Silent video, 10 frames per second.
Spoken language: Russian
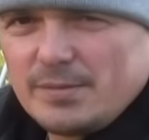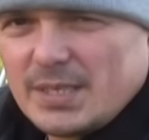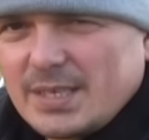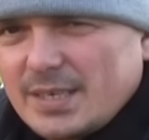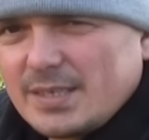
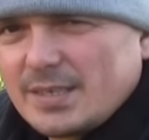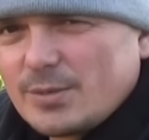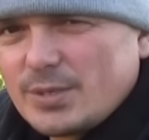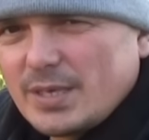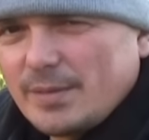Привет, дорогие
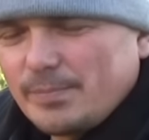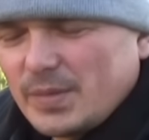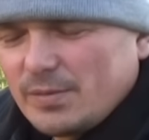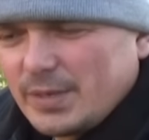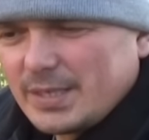друзья!
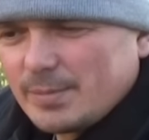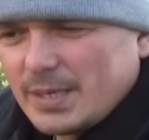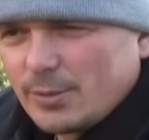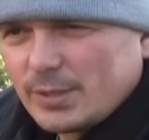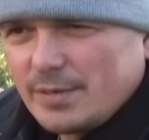В этом
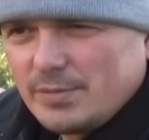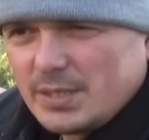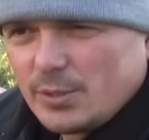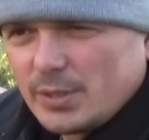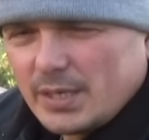коротком
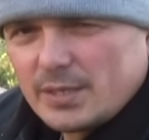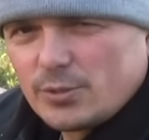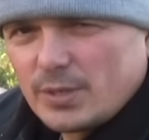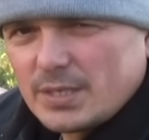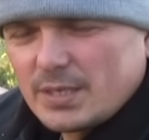видео я
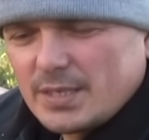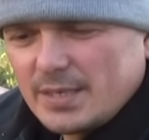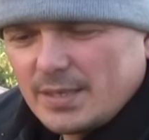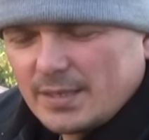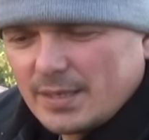хочу
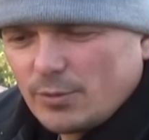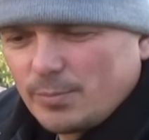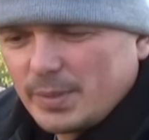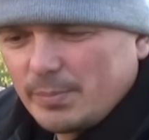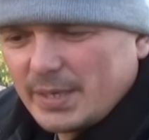рассказать о
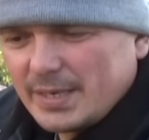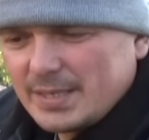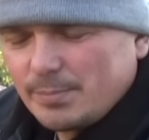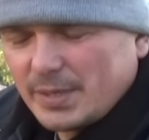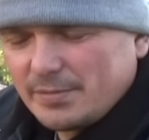таком
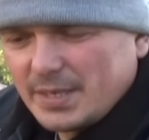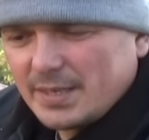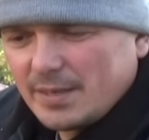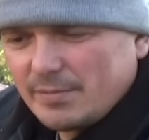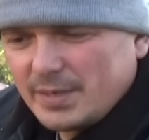препарате,
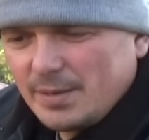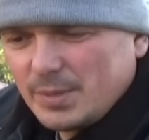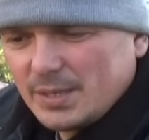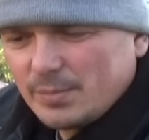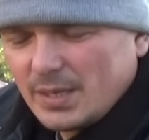проверенном
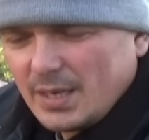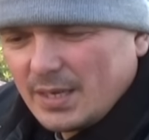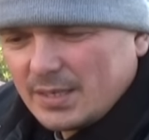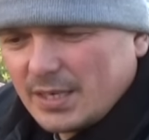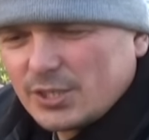временем,
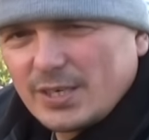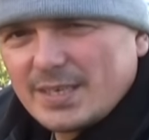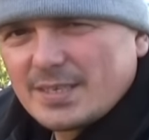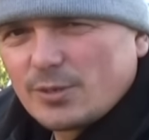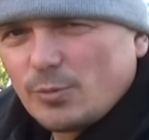как
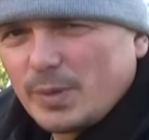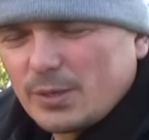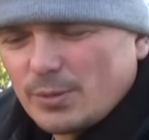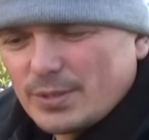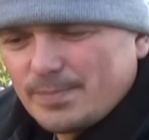железный
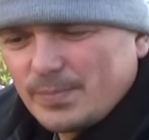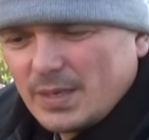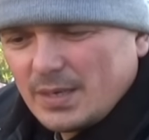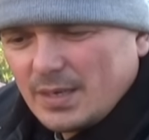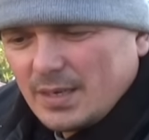купорос.
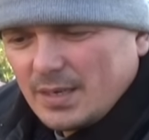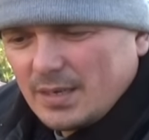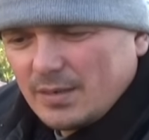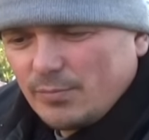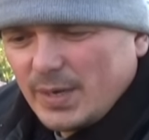
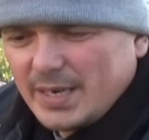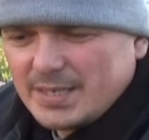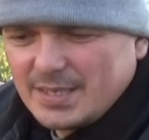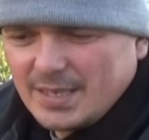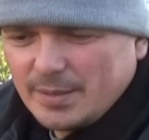Э, в
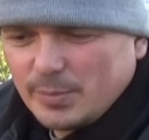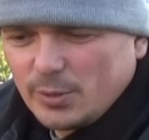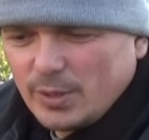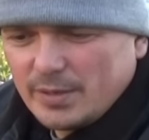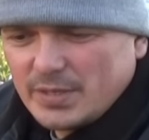магазинах
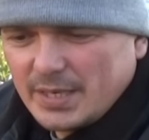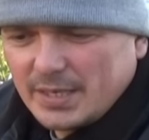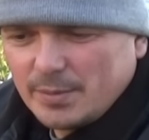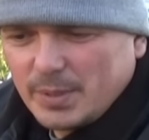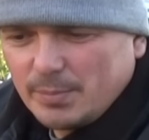много
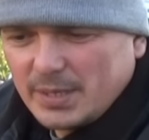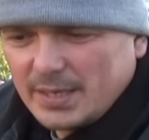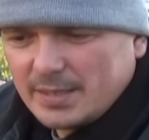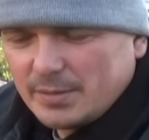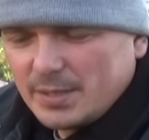всяких
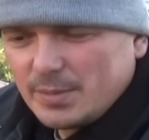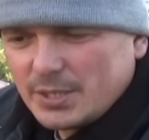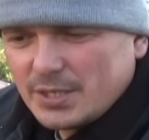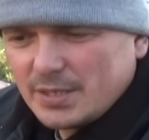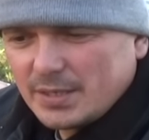препаратов
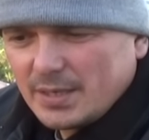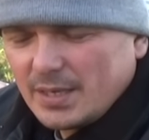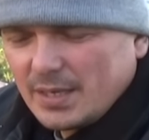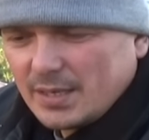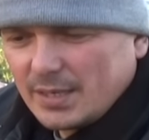химических,
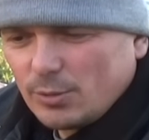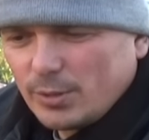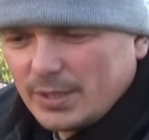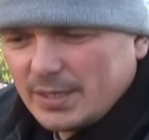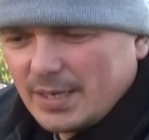
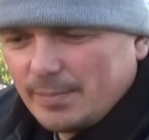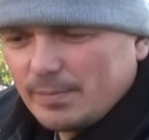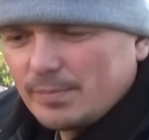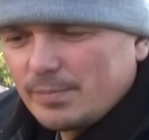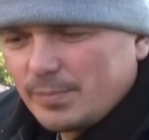которые
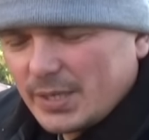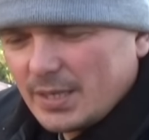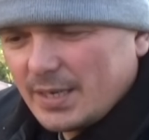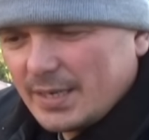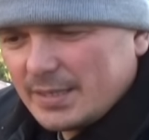нам
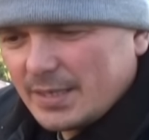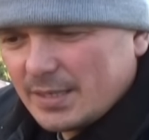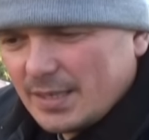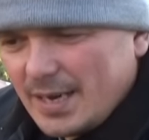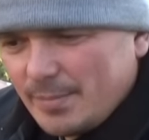предлагает
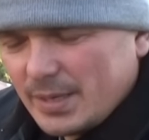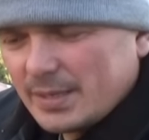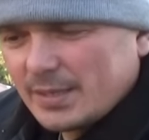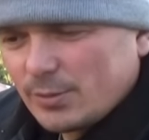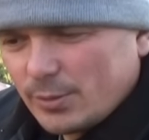реклама,
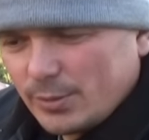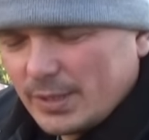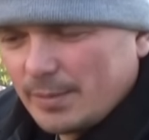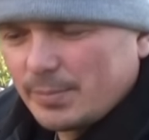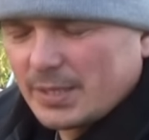которую
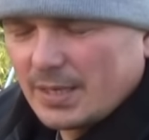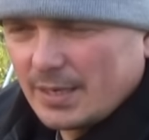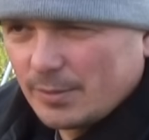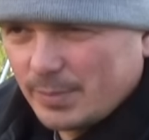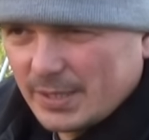нам
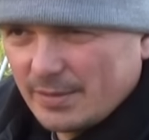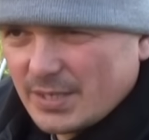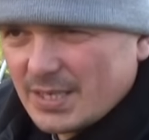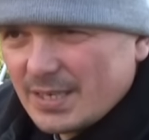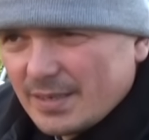предлагают
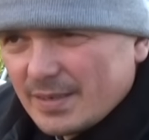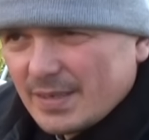продавцы.